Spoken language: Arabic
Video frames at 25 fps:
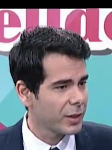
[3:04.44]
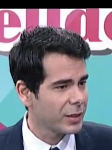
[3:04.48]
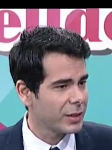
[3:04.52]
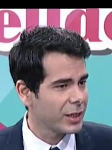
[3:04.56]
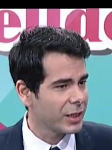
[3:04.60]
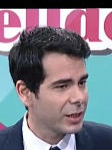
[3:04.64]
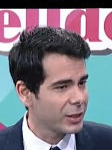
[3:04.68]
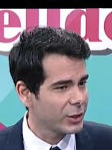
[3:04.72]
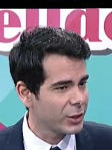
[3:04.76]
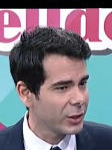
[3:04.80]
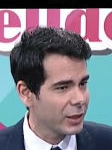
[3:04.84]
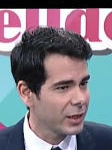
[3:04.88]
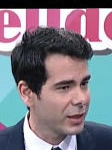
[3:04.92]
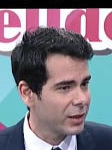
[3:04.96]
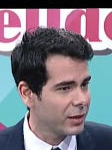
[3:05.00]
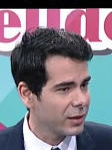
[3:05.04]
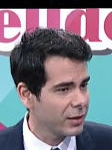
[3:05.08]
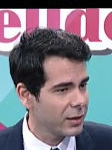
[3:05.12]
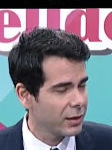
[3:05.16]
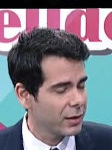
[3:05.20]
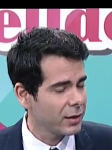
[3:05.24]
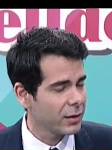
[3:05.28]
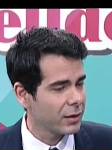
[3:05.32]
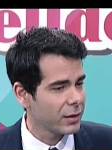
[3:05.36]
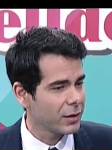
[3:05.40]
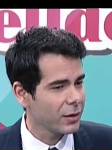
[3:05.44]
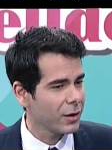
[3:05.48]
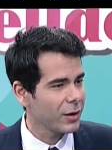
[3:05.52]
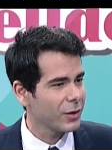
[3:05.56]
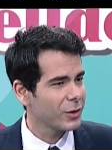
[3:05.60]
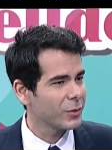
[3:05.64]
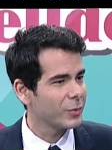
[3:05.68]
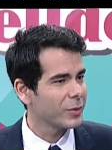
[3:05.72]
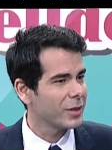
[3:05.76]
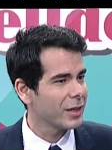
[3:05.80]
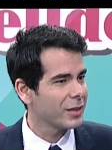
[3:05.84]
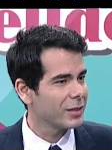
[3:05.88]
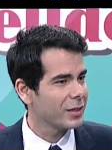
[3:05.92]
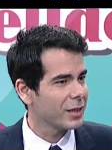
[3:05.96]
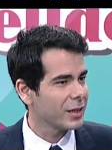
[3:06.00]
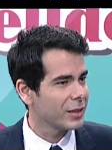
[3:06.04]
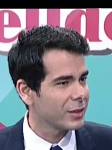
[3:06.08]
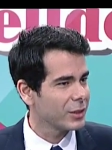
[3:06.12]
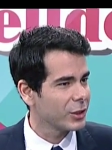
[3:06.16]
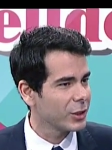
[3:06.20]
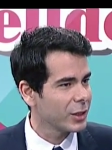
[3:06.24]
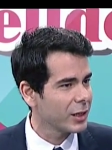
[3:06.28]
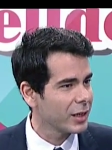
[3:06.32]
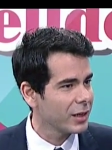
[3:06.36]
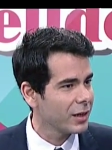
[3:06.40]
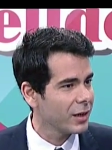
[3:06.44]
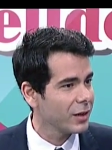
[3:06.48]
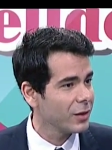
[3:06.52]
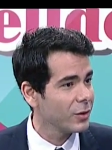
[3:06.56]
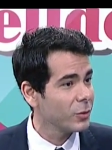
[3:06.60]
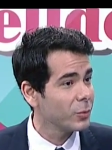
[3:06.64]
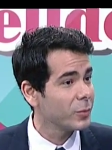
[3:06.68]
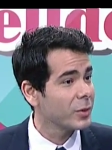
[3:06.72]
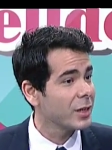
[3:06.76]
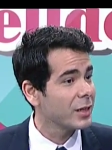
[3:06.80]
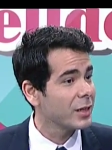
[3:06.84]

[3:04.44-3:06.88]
بتاثر على شريان الراس بتاثر على شريان القلب